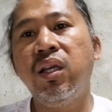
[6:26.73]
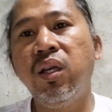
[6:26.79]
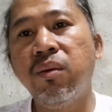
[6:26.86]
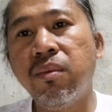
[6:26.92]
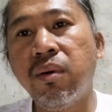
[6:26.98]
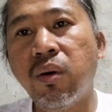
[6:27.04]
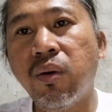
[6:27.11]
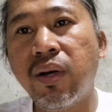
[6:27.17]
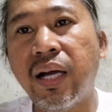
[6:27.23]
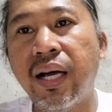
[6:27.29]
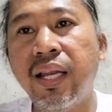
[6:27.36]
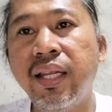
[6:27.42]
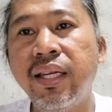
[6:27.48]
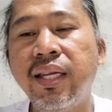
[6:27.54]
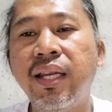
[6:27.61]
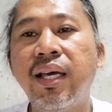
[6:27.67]
yung mga
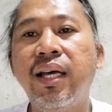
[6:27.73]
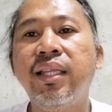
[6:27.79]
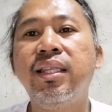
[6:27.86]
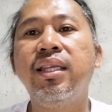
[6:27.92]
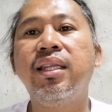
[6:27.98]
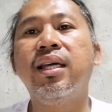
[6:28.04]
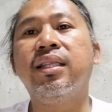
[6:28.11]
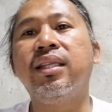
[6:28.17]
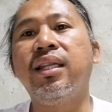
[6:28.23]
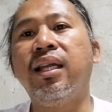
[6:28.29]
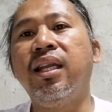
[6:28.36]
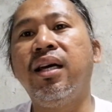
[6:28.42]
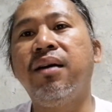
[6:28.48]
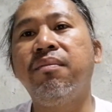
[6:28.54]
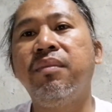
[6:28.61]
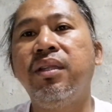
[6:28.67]
ugali nila, hindi natin
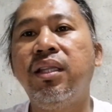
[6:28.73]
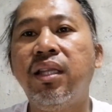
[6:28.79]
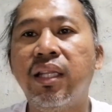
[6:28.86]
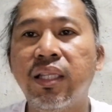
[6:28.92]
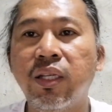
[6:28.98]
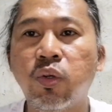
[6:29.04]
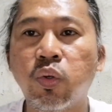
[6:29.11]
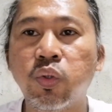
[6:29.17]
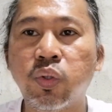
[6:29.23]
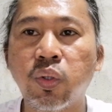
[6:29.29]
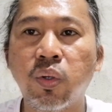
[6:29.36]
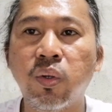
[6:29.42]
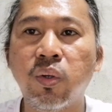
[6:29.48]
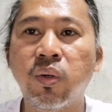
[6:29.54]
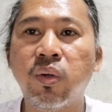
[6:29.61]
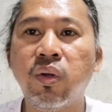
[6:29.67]
alam, hindi natin
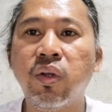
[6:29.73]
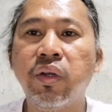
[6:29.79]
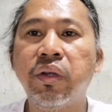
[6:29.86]
control.